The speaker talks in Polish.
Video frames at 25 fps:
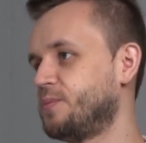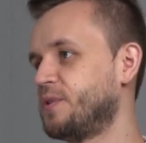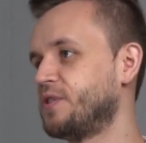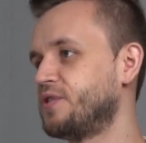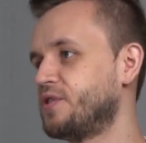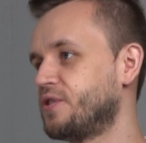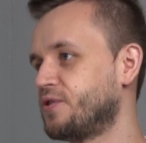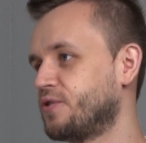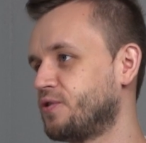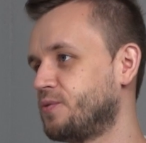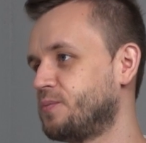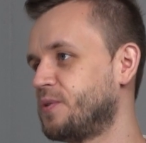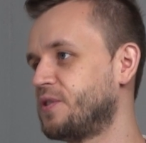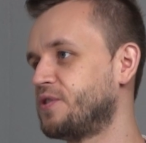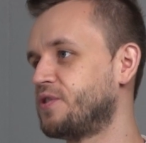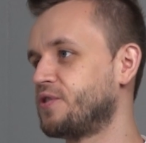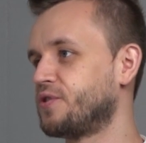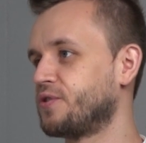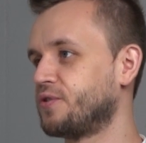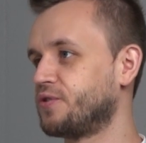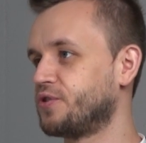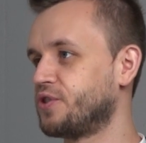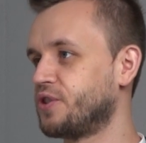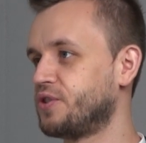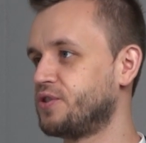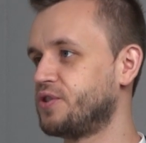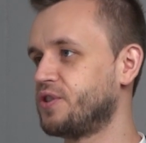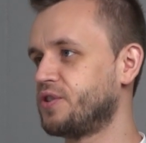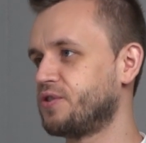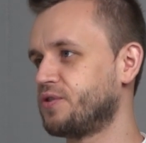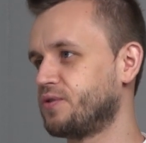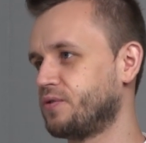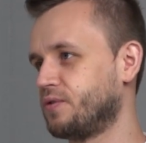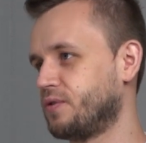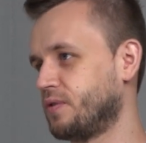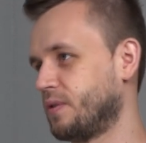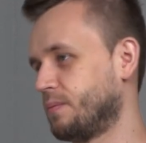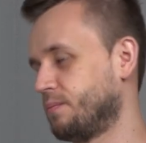50, 50,
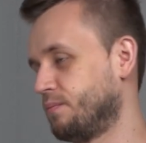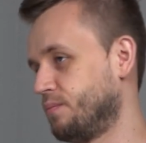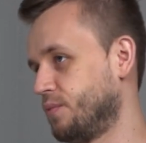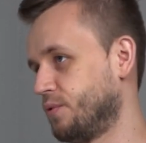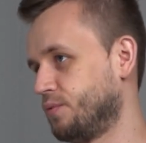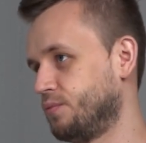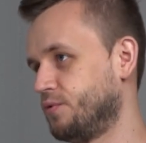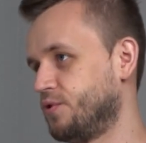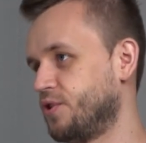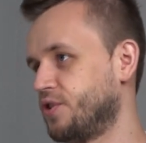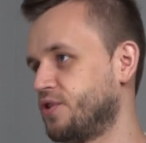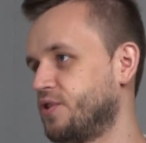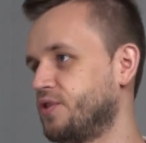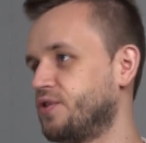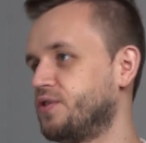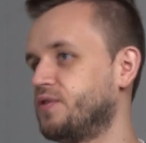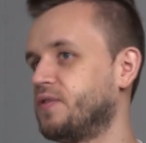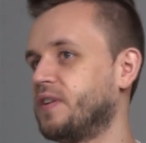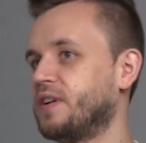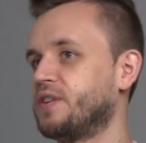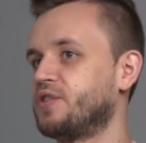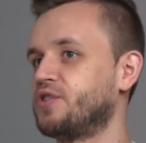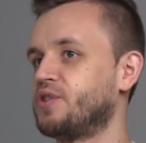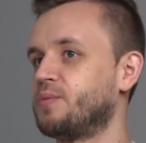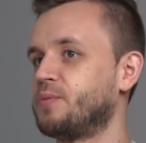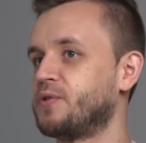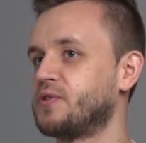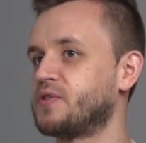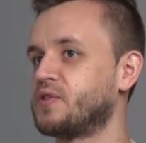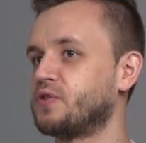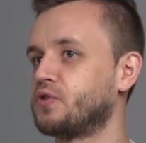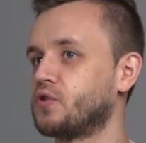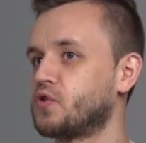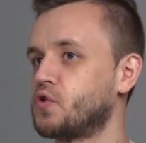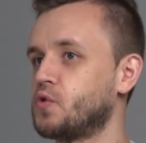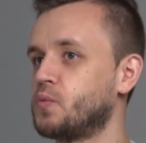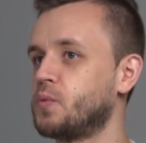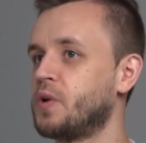60, tam po
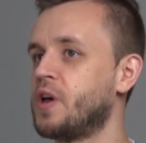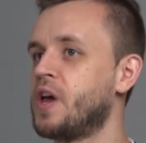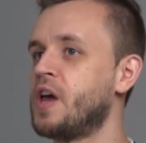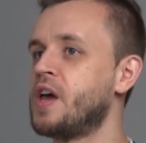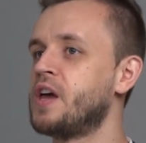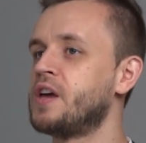10-12% osób